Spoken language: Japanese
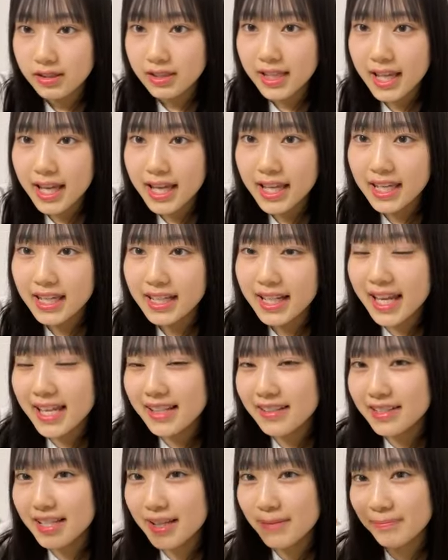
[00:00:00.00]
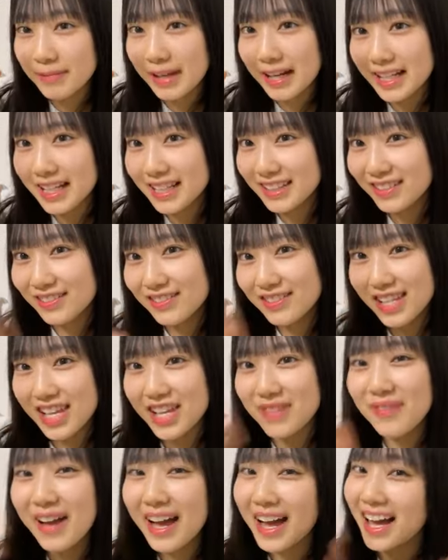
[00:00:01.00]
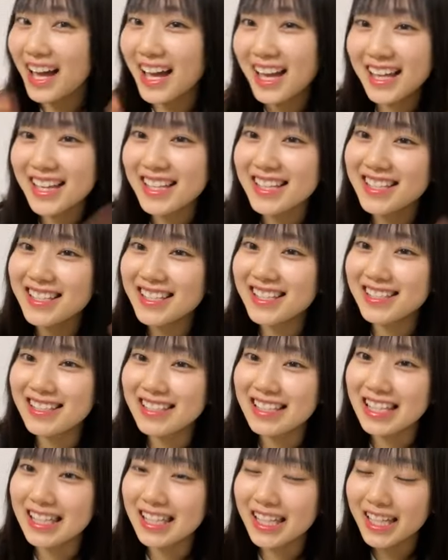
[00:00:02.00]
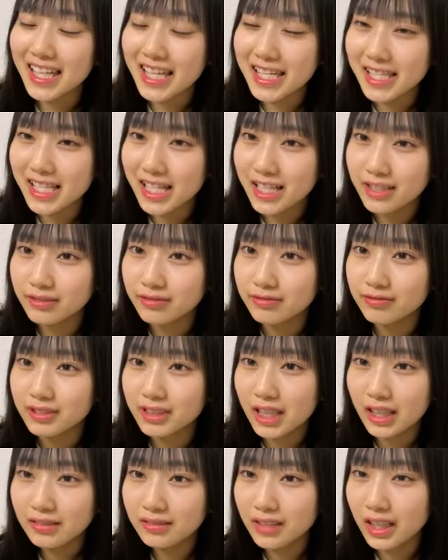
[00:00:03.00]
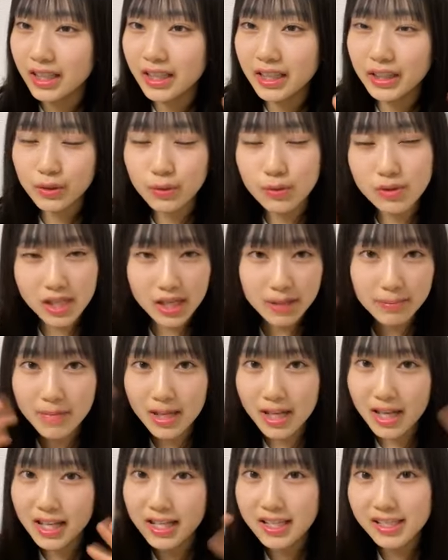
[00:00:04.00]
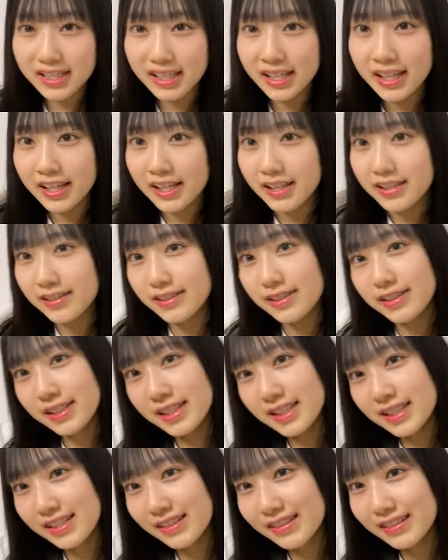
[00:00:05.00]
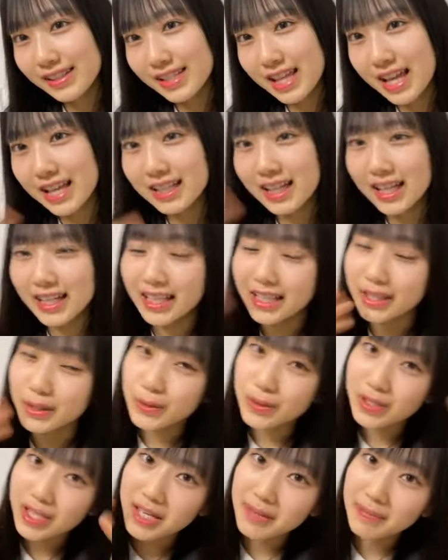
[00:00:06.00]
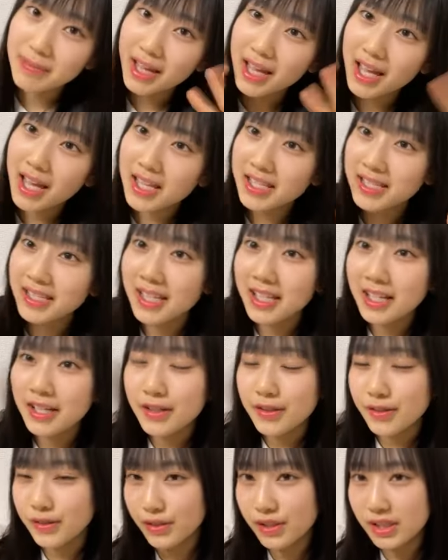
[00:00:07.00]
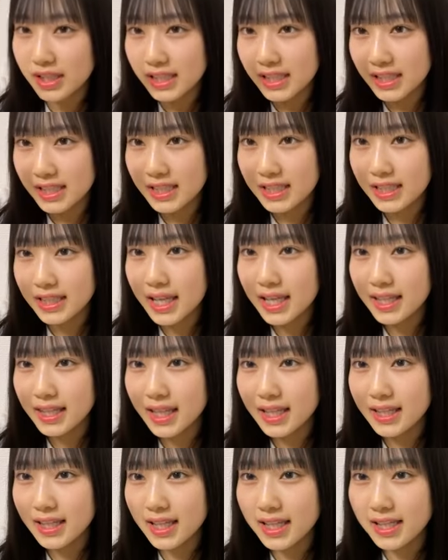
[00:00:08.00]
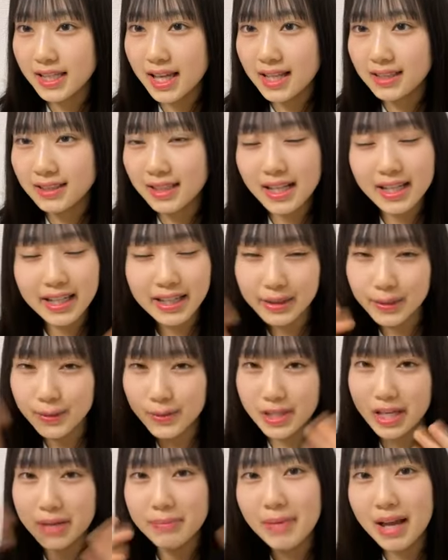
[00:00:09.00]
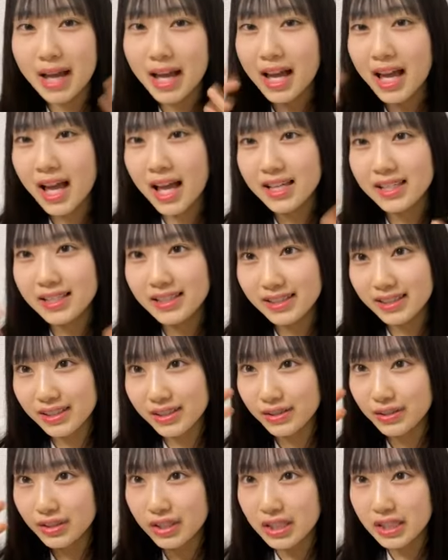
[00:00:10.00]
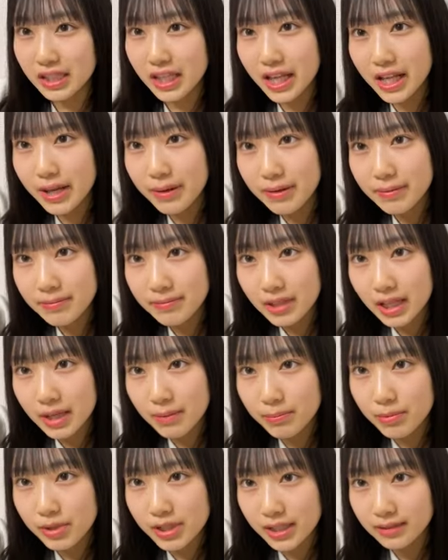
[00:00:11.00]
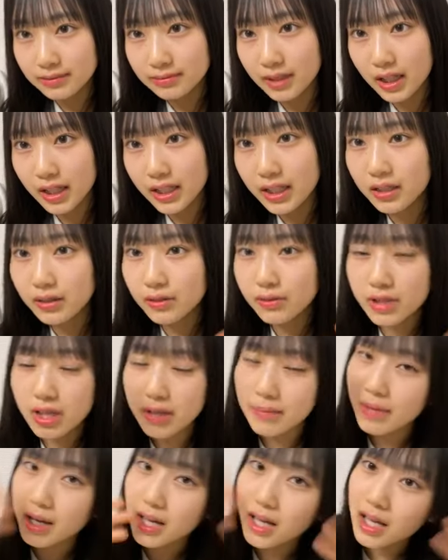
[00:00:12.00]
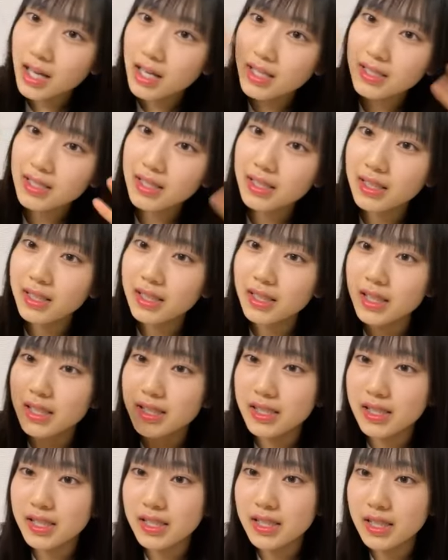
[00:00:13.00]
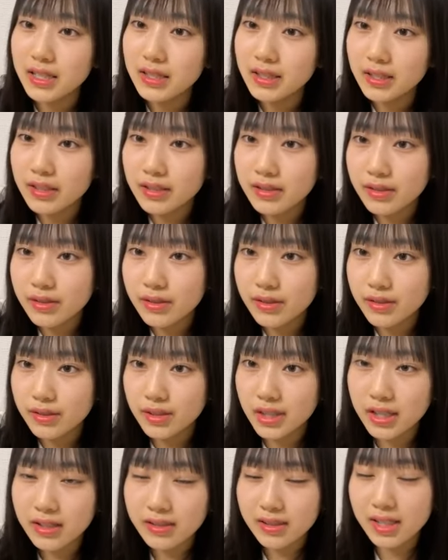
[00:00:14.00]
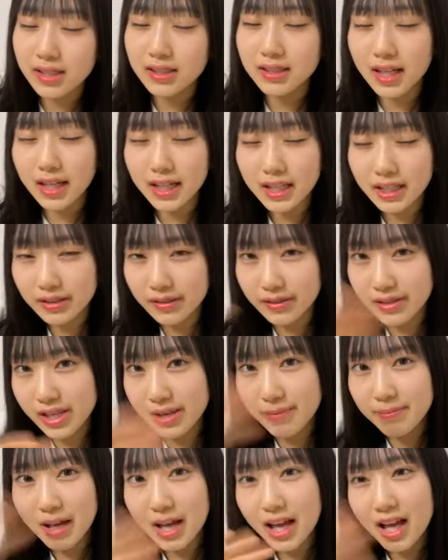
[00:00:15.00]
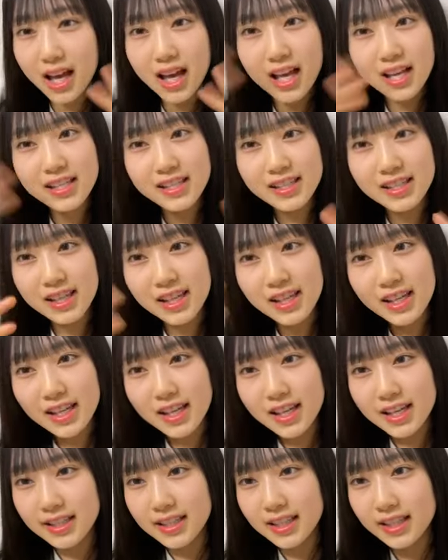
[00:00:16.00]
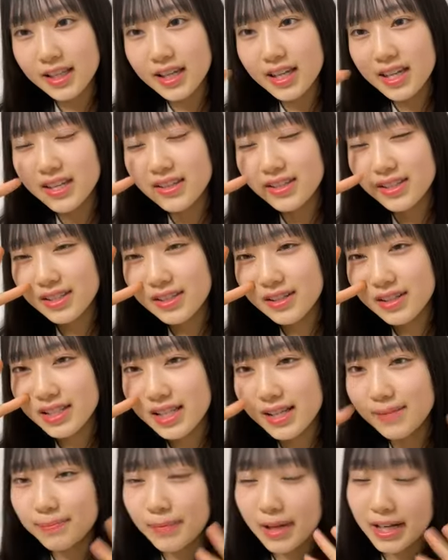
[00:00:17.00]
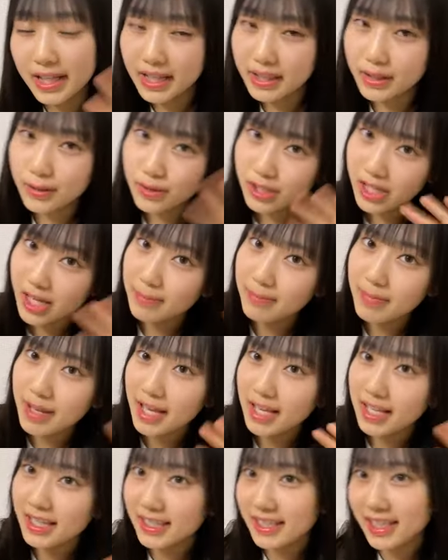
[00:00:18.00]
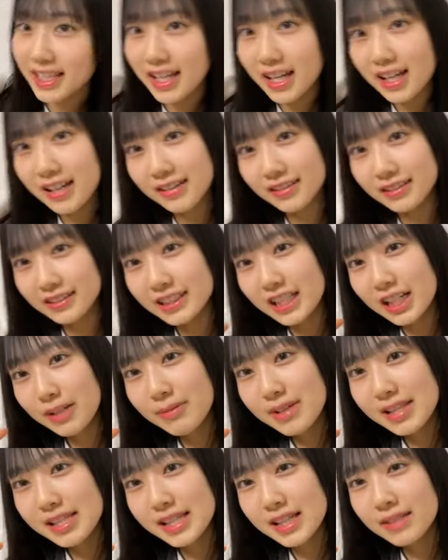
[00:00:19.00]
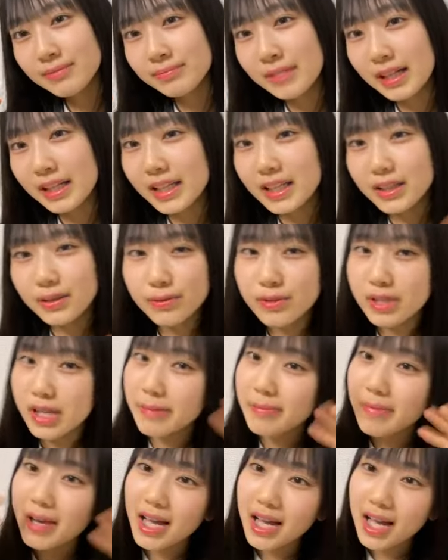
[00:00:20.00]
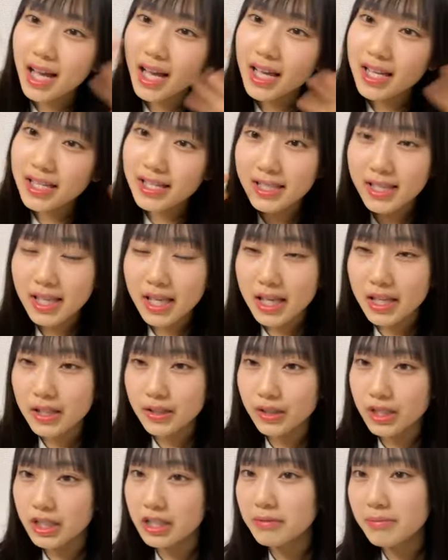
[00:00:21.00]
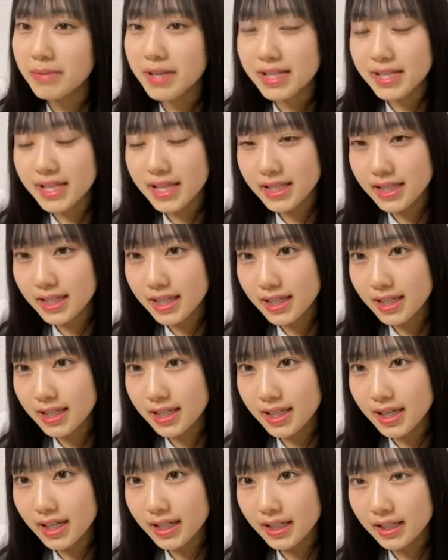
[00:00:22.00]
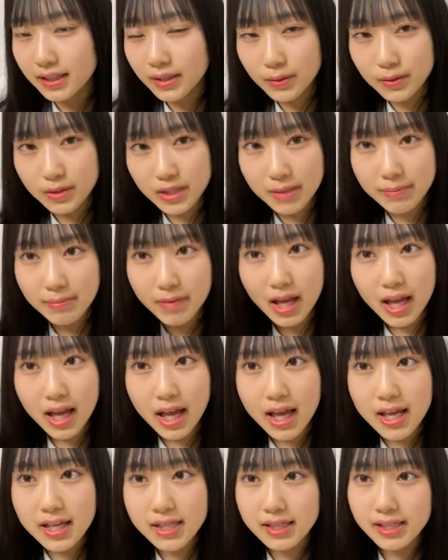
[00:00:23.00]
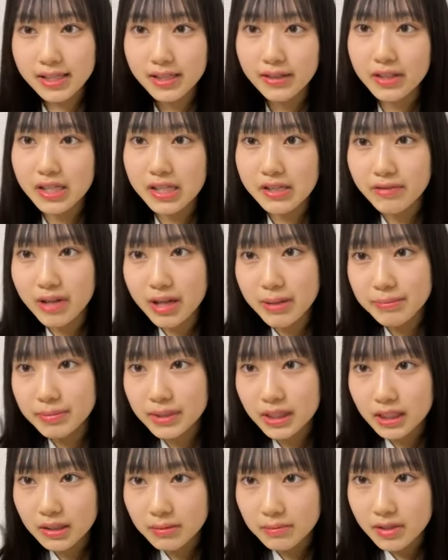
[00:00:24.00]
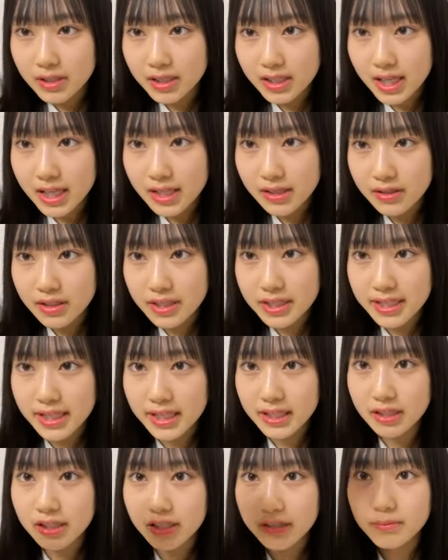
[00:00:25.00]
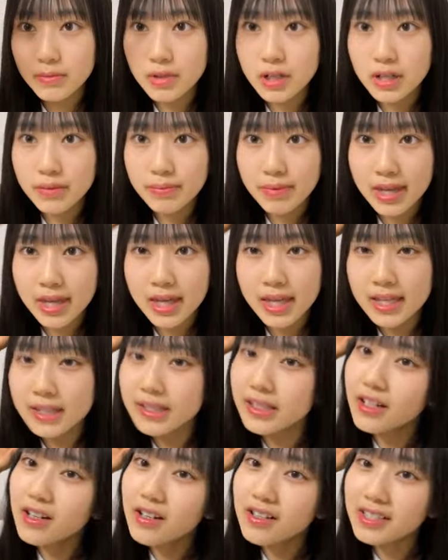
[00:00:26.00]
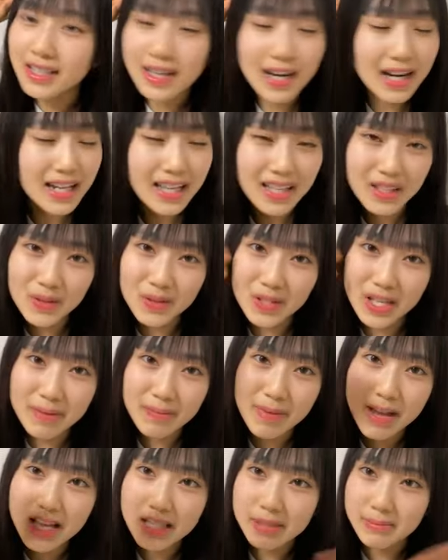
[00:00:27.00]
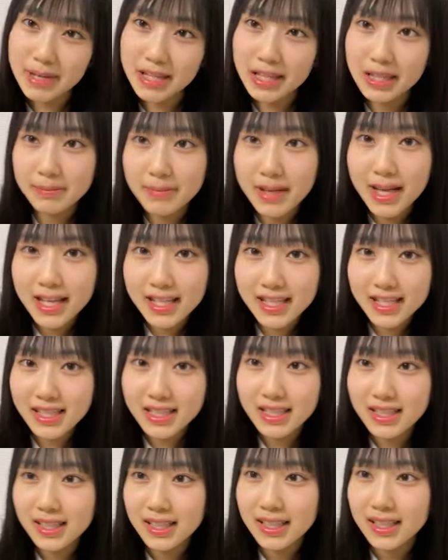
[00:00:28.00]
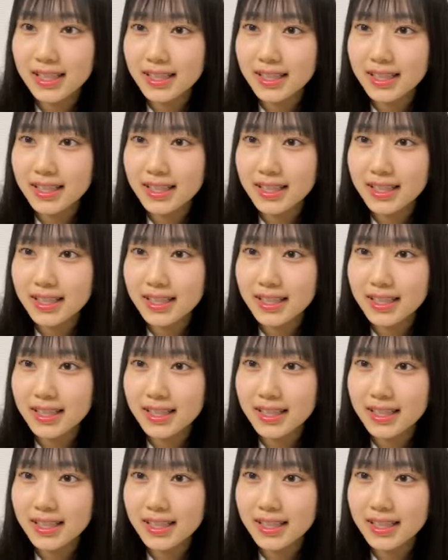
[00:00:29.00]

13位レイドさんありがとうございます12位たけちゃんさんありがとうございます11位ショートさんありがとうございます11位てんてんてんさんありがとうございます9位テレテンポさんありがとうございます8位タルタルソースタルさんありがとうございます7位、よしりさん、ありがとうございます。6位、山ちゃん、ありがとうございます。5位、ごめん先生、ありがとうございます。4位、ワイプアットマーク30日スモーイベ。いくよさん、ありがとうございます。待ってます。